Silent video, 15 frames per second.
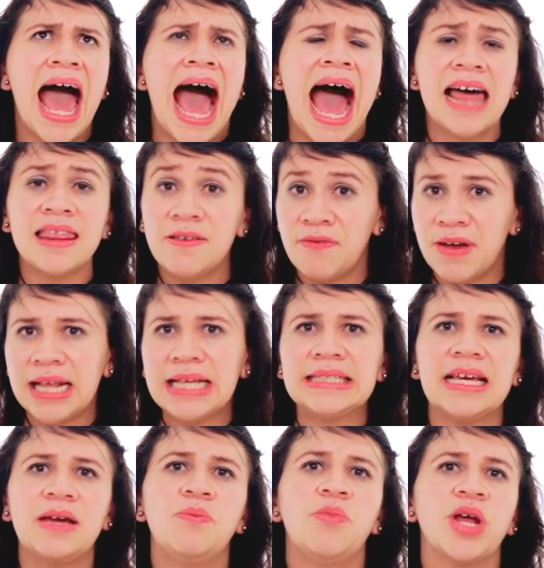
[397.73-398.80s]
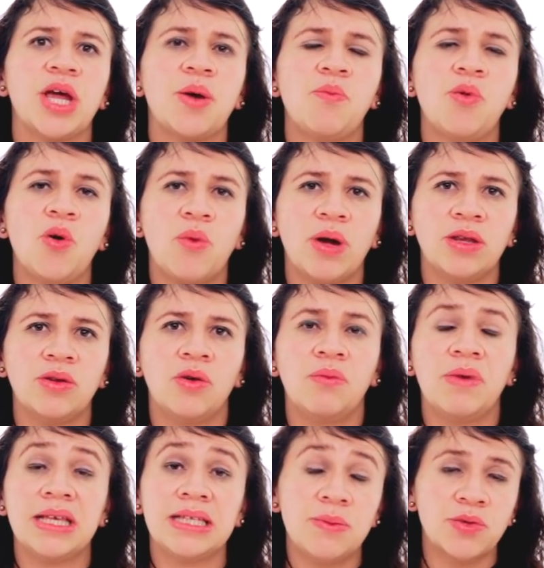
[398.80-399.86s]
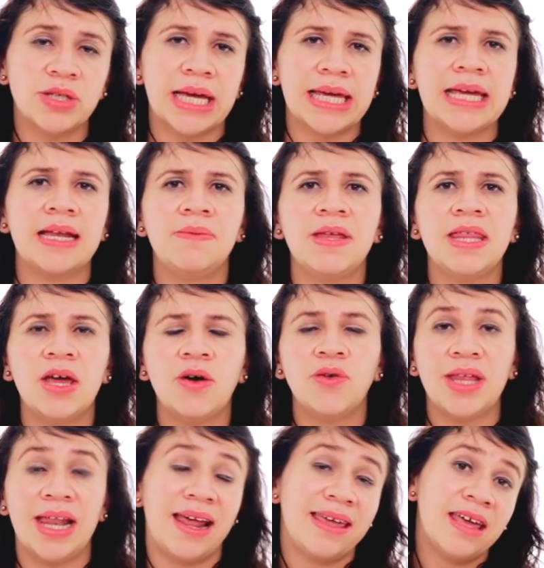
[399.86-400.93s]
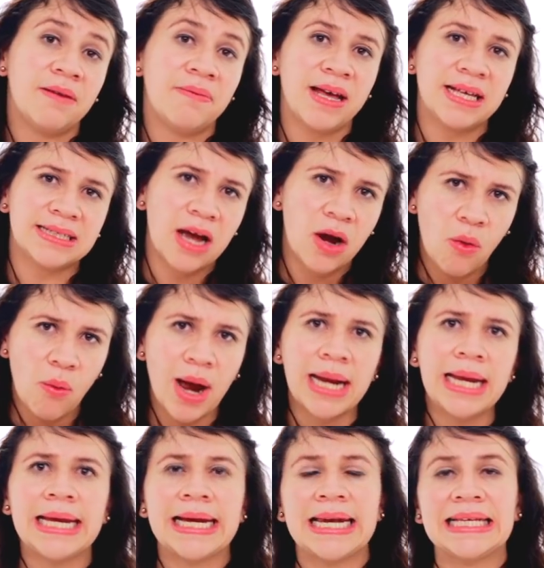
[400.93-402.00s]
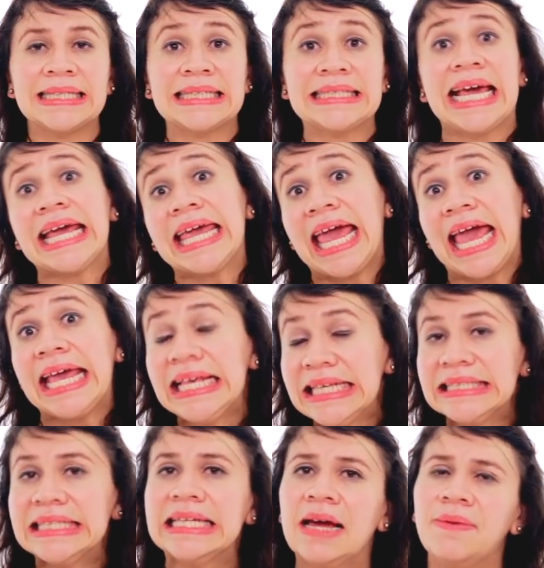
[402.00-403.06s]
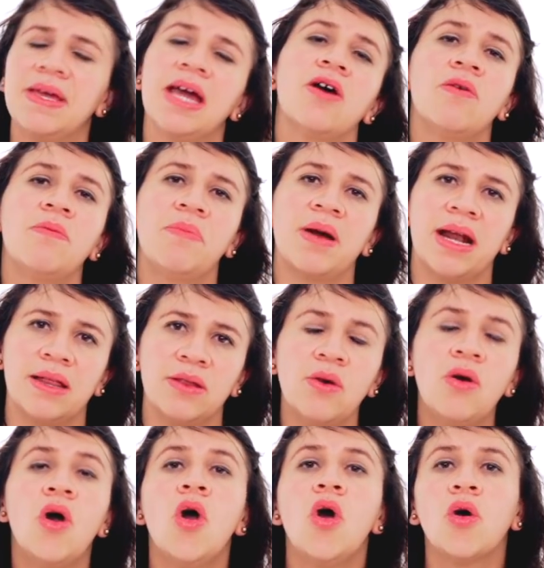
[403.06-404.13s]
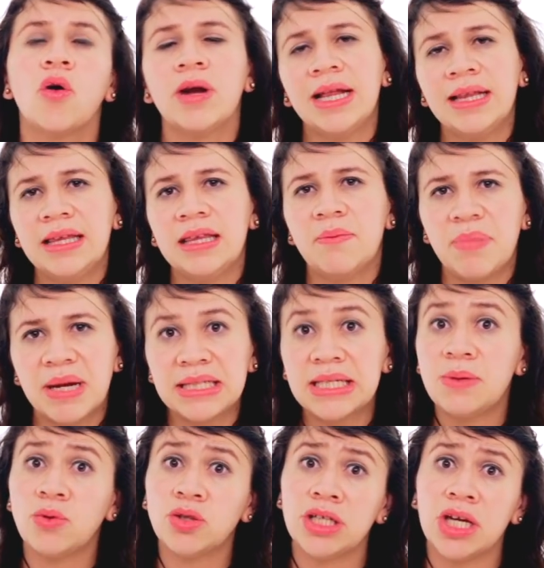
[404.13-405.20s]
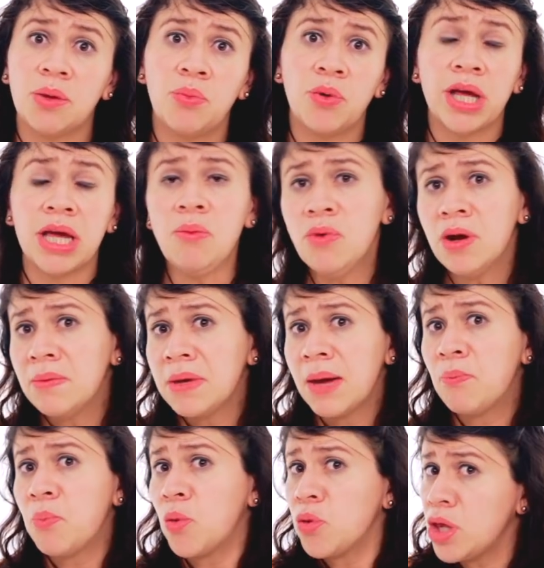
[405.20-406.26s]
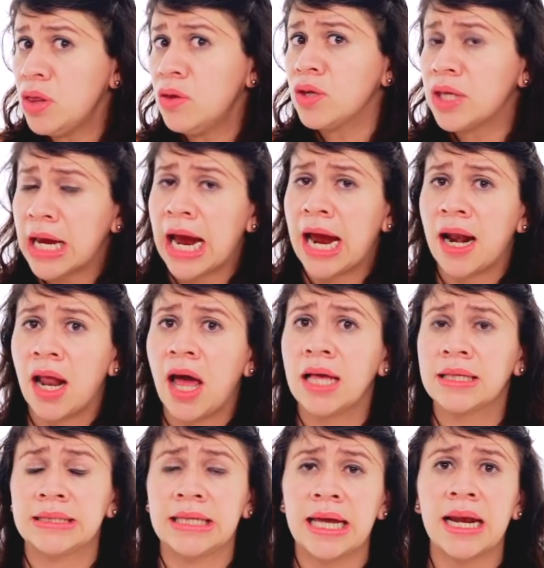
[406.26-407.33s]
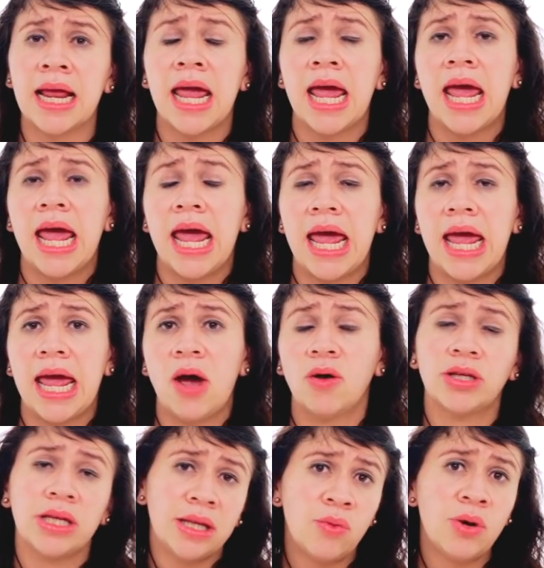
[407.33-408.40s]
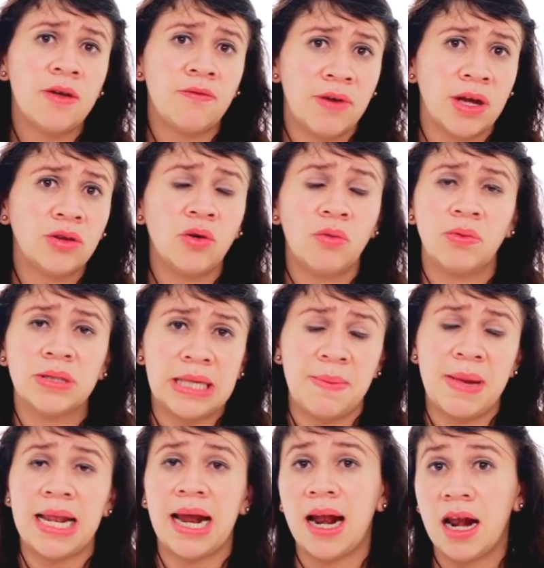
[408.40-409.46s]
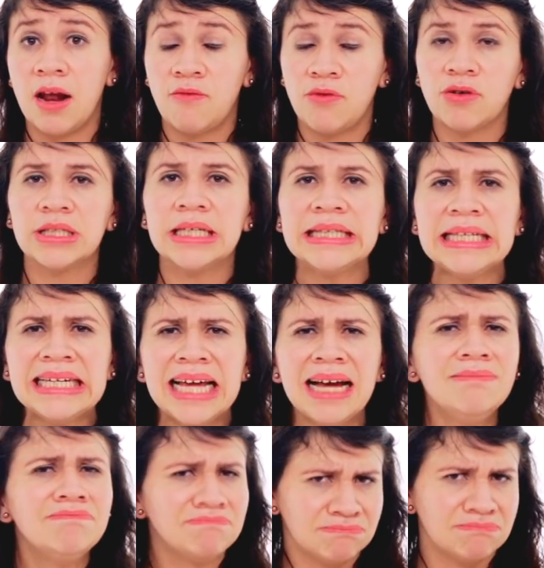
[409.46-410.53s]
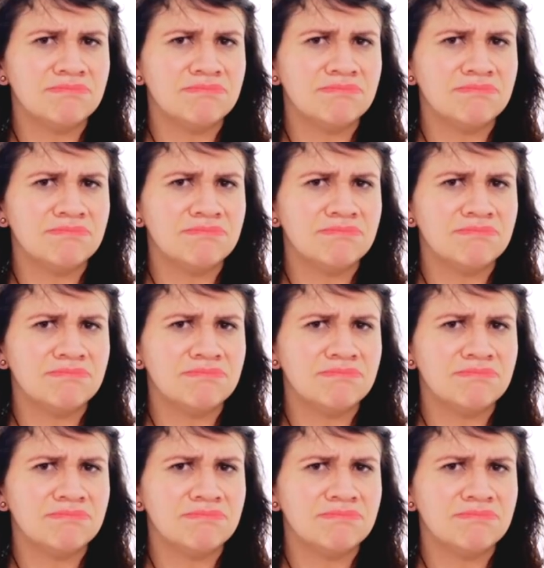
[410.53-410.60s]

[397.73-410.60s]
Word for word: A diferencia de, por ejemplo, cuando hicimos aquí el video de la hierba de San Juan y que les decía que ahí sí la habían comparado con antidepresivos y que, por ejemplo, había podido llegar a ser eh, o tener un efecto similar a la floxetina.